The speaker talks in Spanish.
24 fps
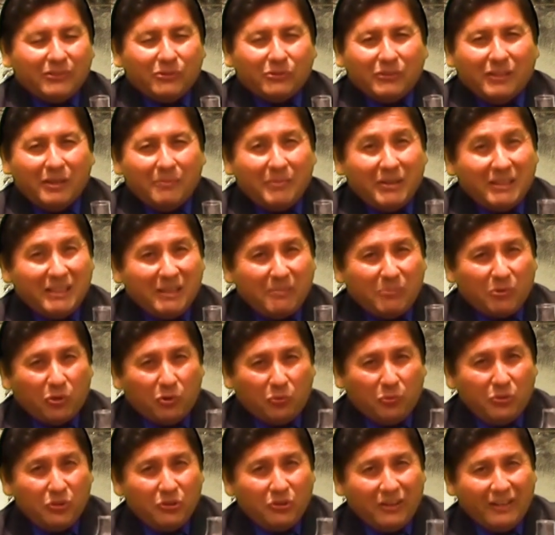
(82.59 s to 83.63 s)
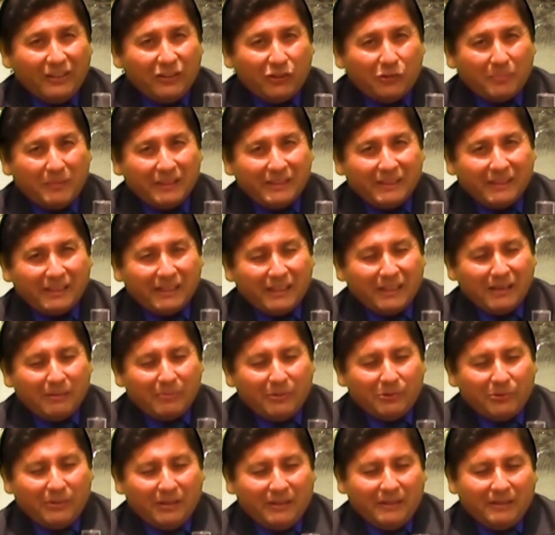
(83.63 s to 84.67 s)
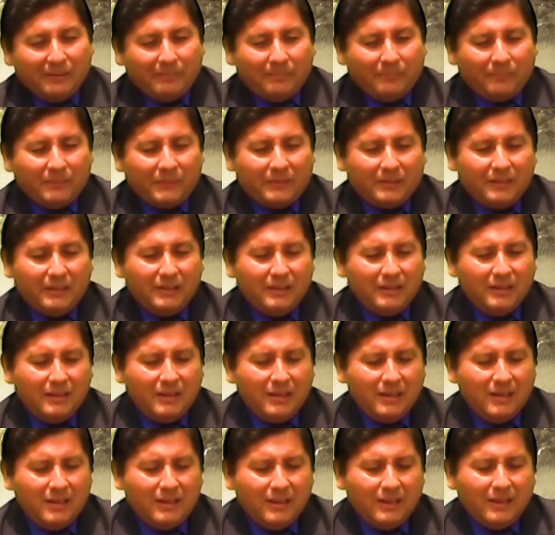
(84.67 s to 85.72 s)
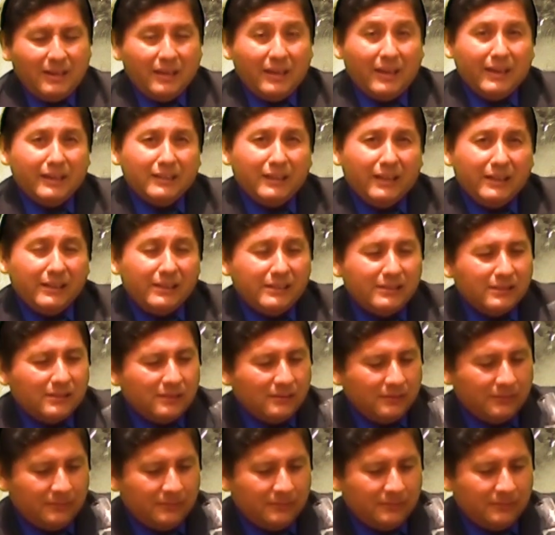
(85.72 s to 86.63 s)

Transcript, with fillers: totalmente prohibido en la norma técnica peruana. ¿sí? En nariz,